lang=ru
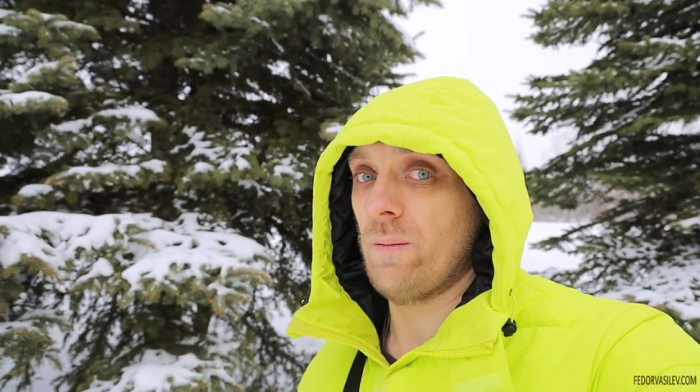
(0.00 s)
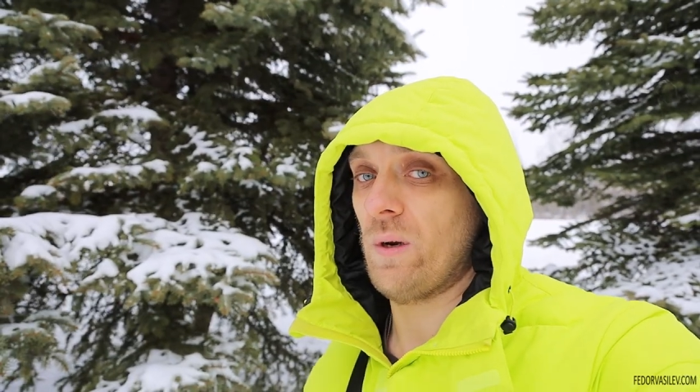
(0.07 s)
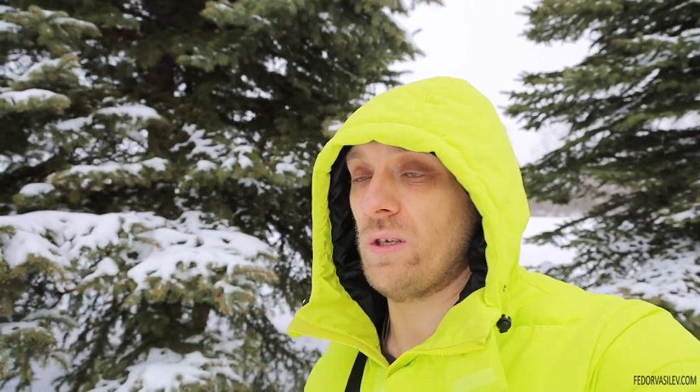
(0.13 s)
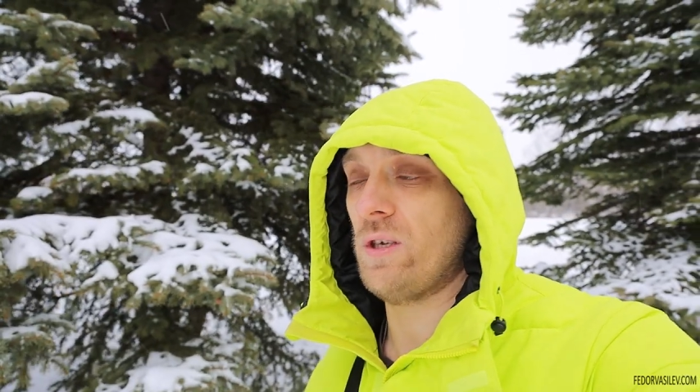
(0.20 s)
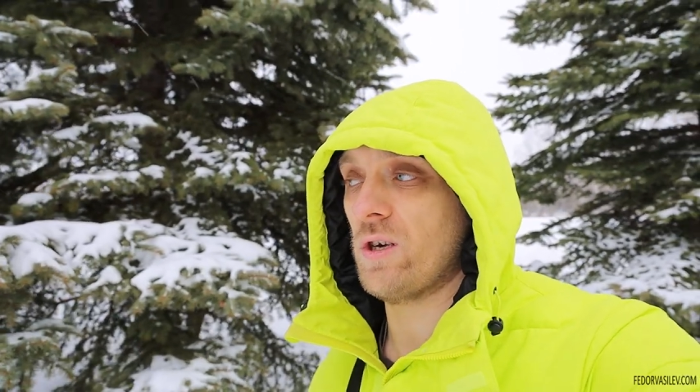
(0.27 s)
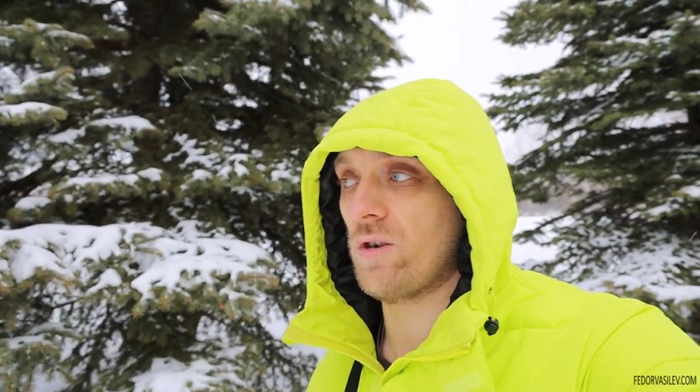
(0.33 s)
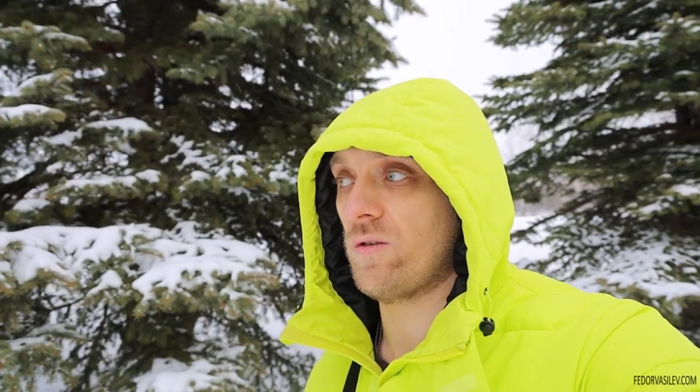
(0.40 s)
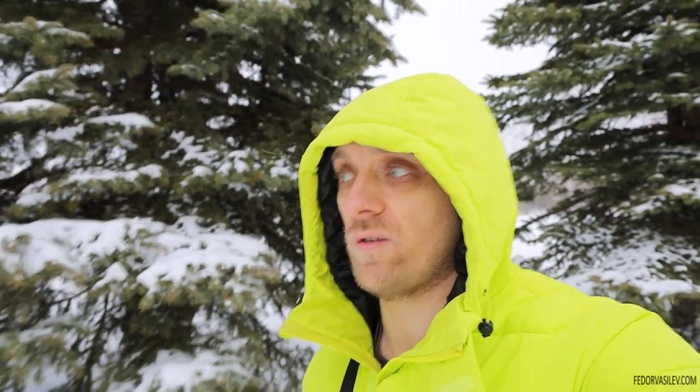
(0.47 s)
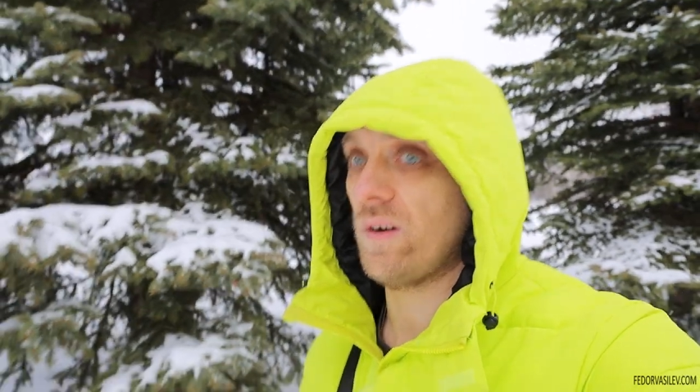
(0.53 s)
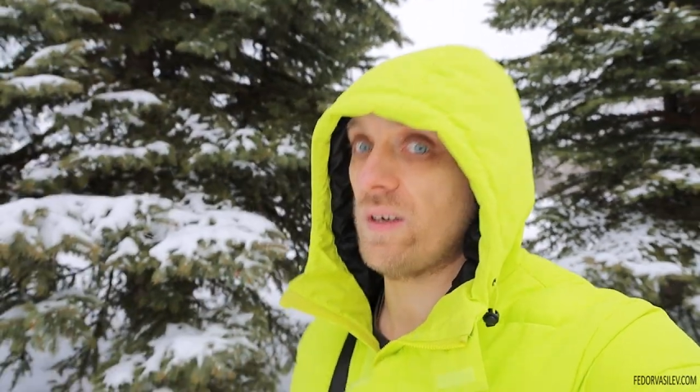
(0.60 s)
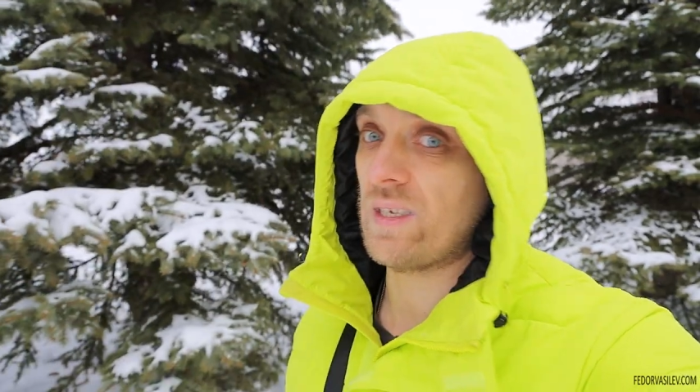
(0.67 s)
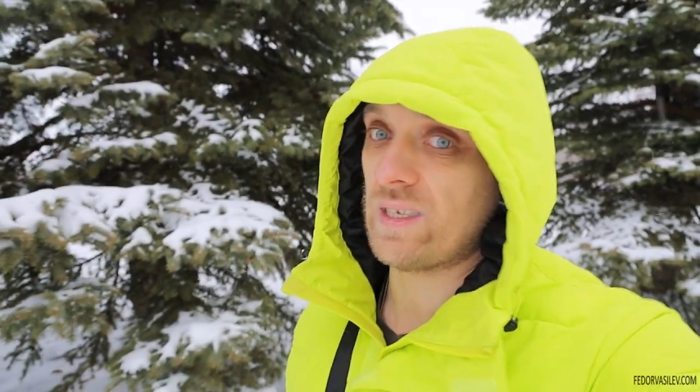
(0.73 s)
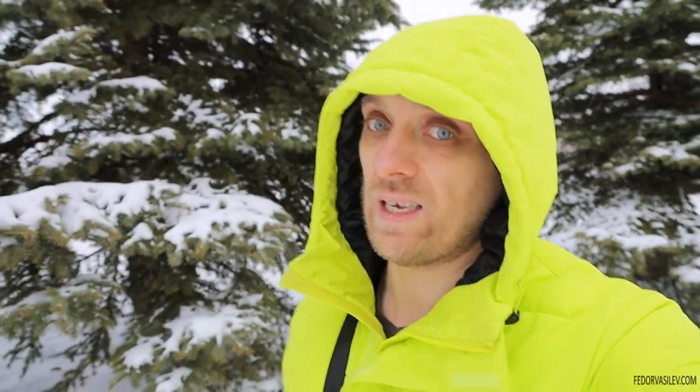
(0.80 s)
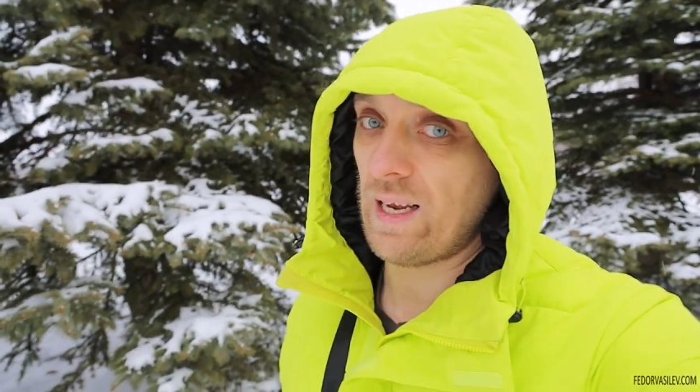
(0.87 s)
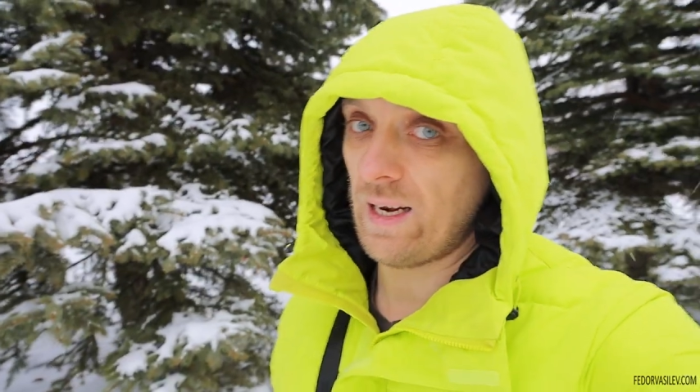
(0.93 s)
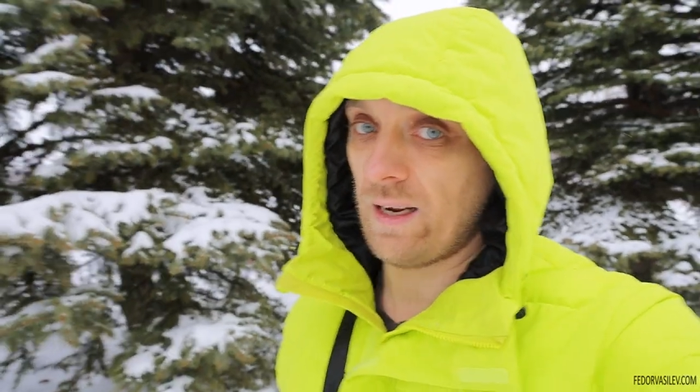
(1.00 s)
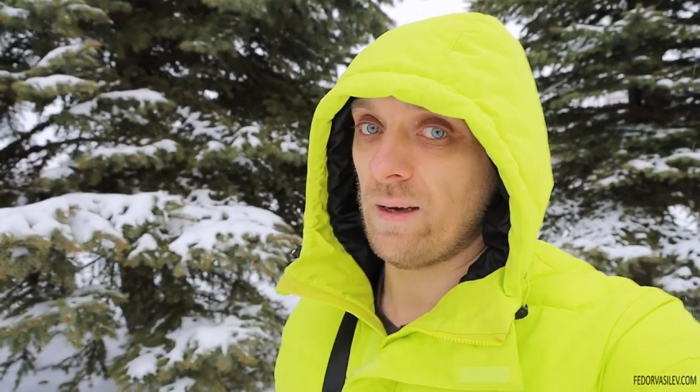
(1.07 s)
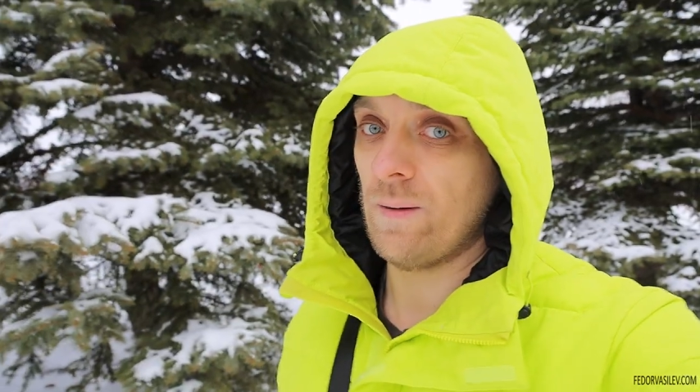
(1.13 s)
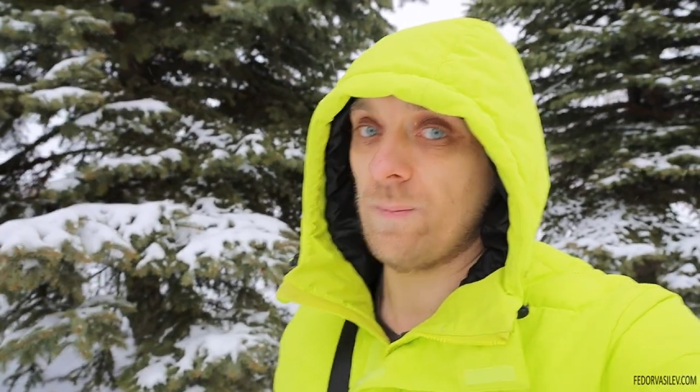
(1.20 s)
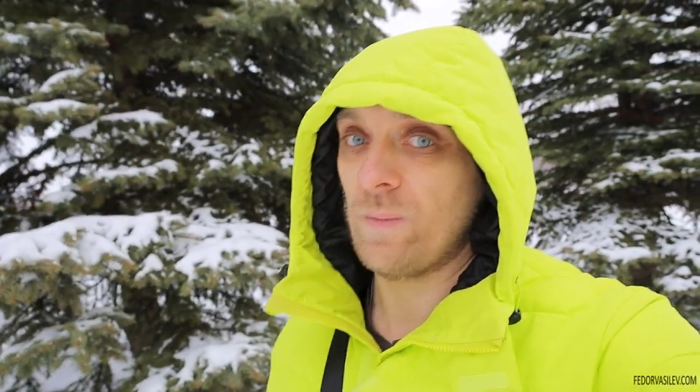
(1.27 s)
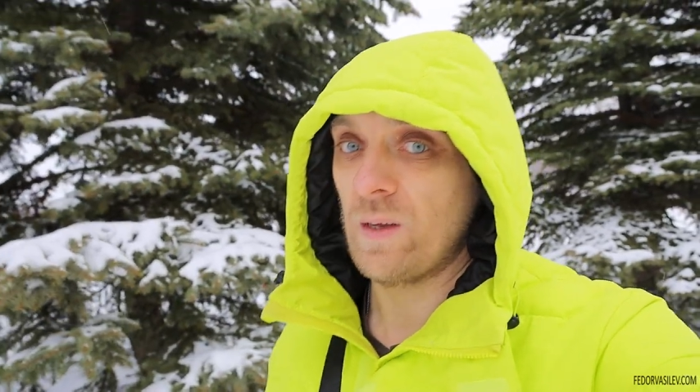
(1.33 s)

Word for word: придерживаться своей цели.